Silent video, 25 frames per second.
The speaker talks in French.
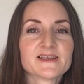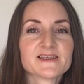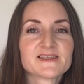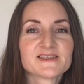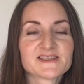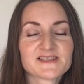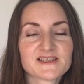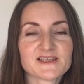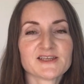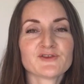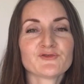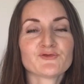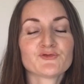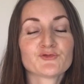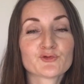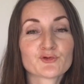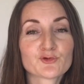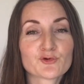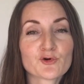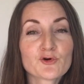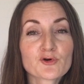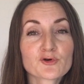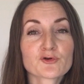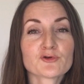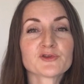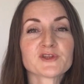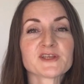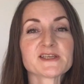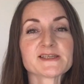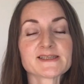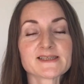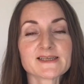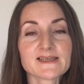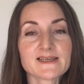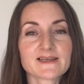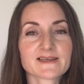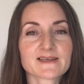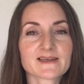Si vous
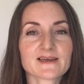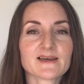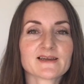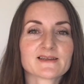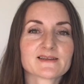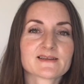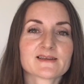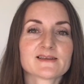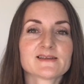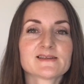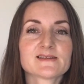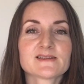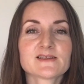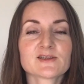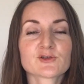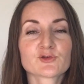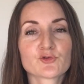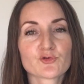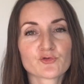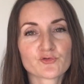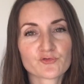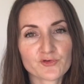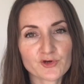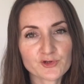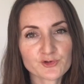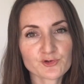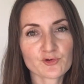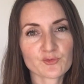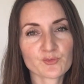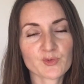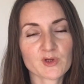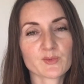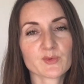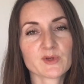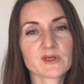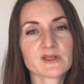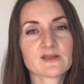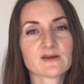reconnaissez les caractéristiques de votre
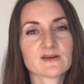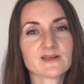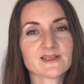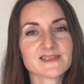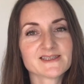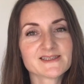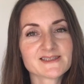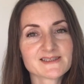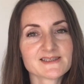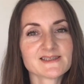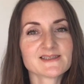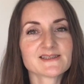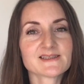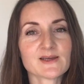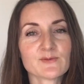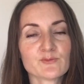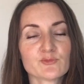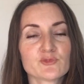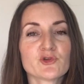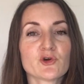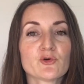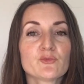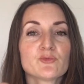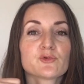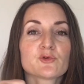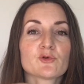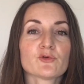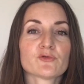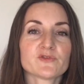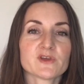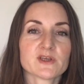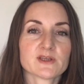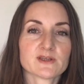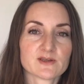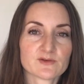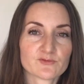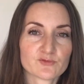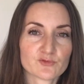bébé dans les six symptômes qu'on
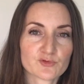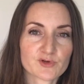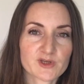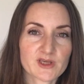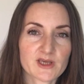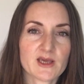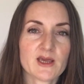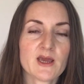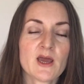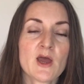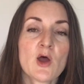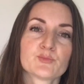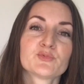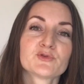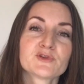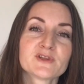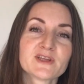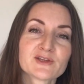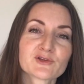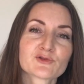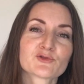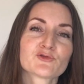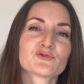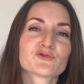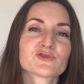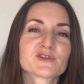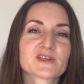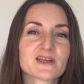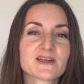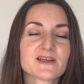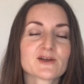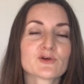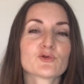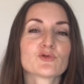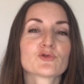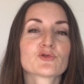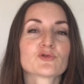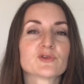vient d'évoquer, peut-être que vous
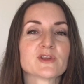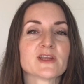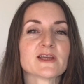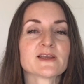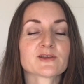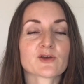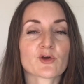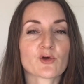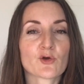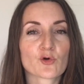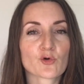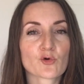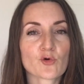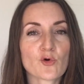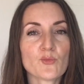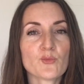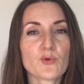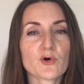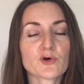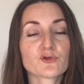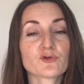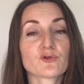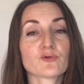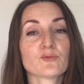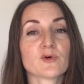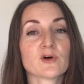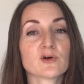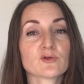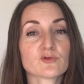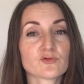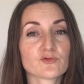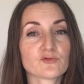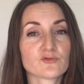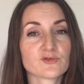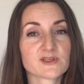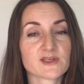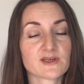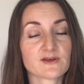allez reconnaître un comportement
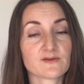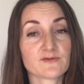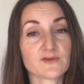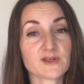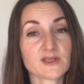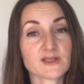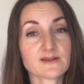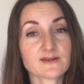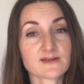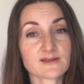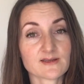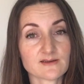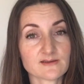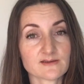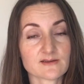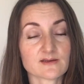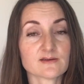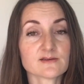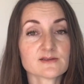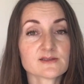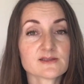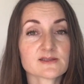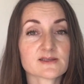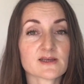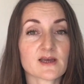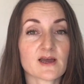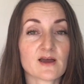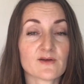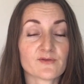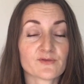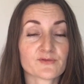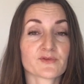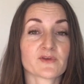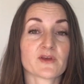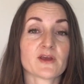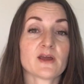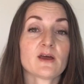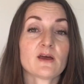que vous avez tendance à
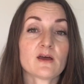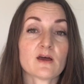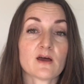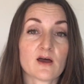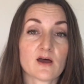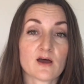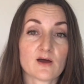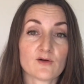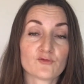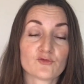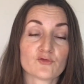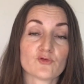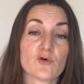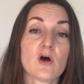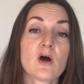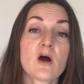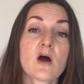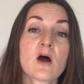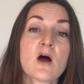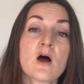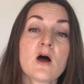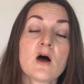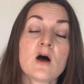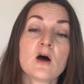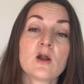faire, à avoir